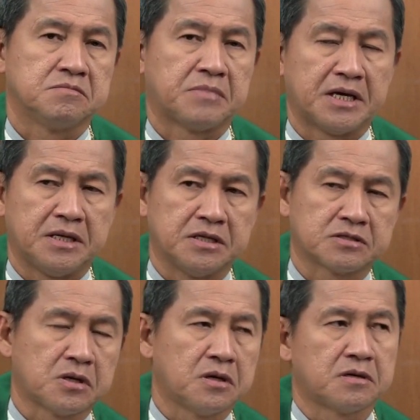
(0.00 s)
ไป
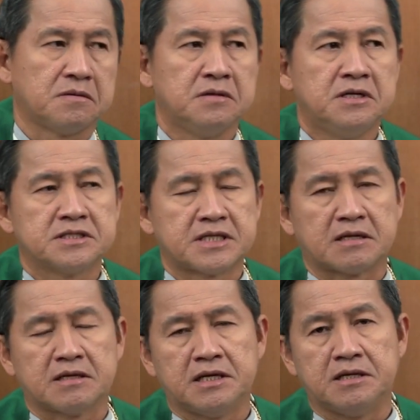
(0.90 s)
ต้อนสัต
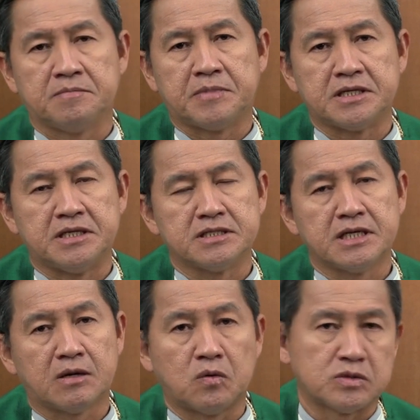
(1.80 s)
ว์ให้ไปกินห
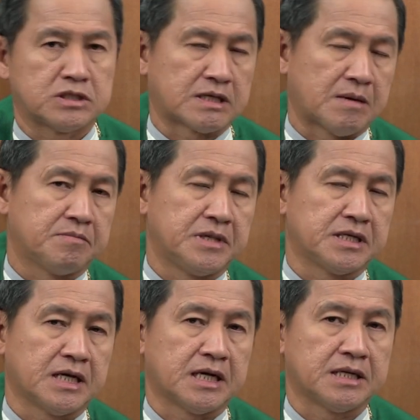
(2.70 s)
ญ้าคงจะทำไม่
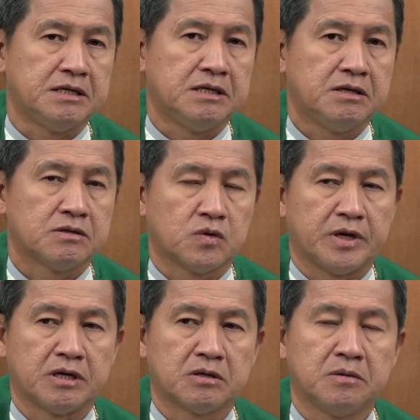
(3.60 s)
ได้ ตัว
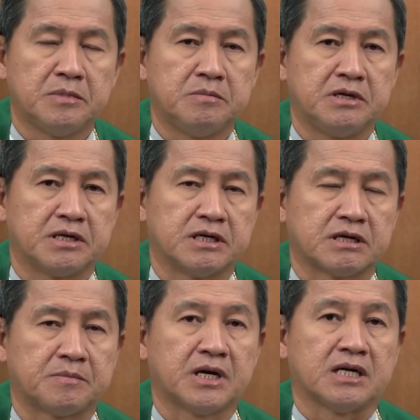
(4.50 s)
เองก็ไม่มีอะไร
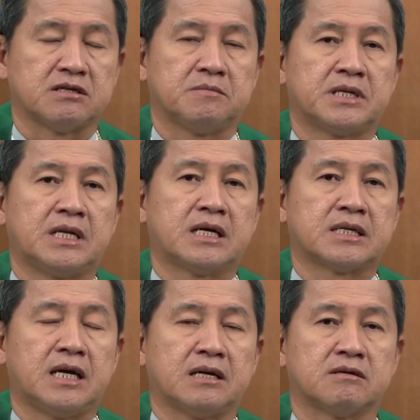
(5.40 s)
ทำก็อาจจะมานั่ง
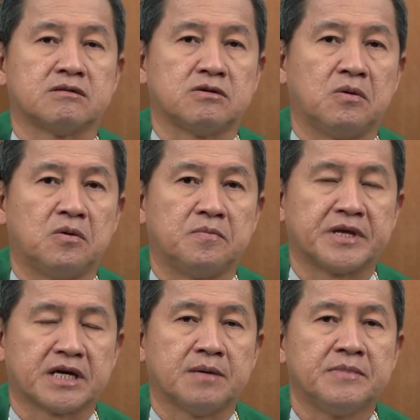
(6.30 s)
หน้ากระโจม
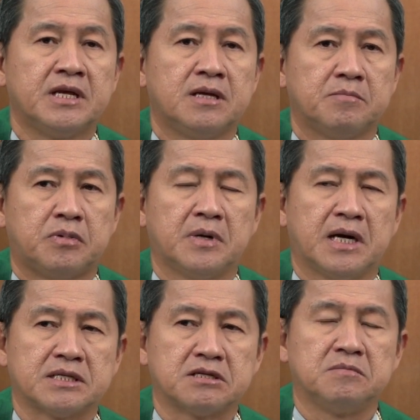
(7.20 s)
นะครับ เพราะว่า
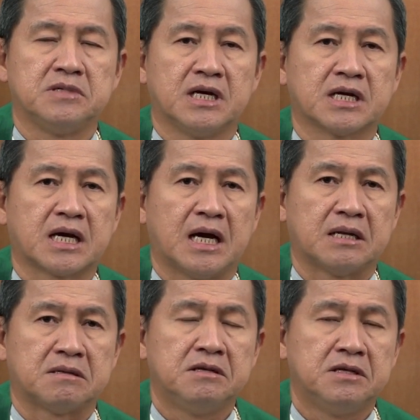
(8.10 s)
อาจจะมีอากา
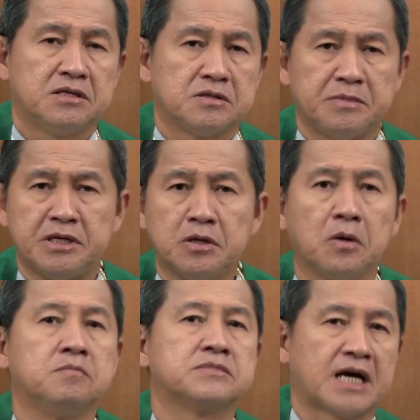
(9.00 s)
ศมีล
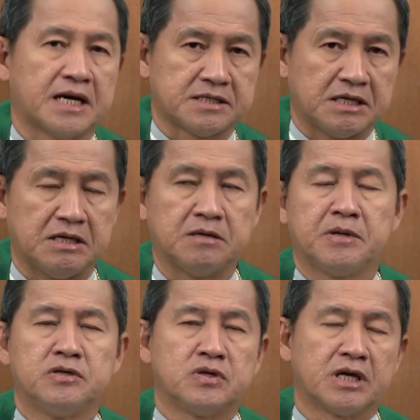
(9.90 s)
มถ่ายเท ไป
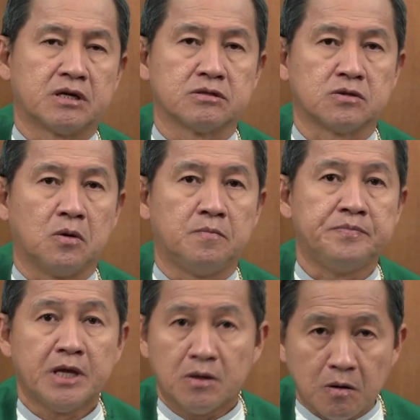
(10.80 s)
อยู่ในกระโจม
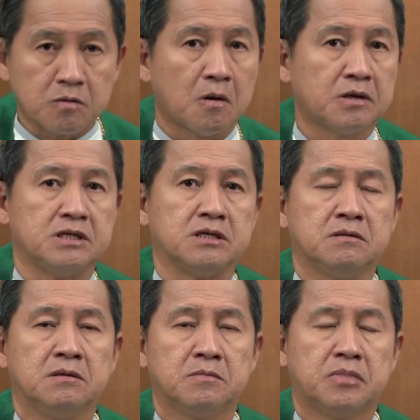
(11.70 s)
ก็ร้อนอีก
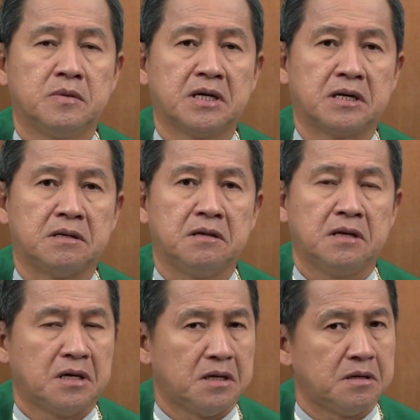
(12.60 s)
เพราะว่า
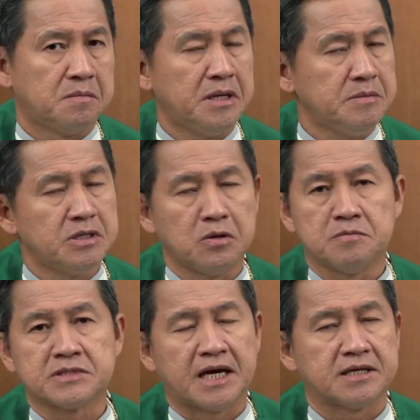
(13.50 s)
ไม่มีล
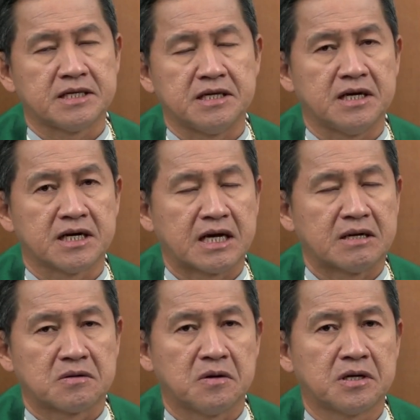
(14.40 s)
มถ่ายเทอากา
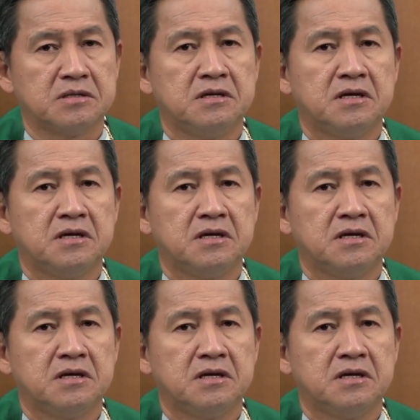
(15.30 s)
ศร้อน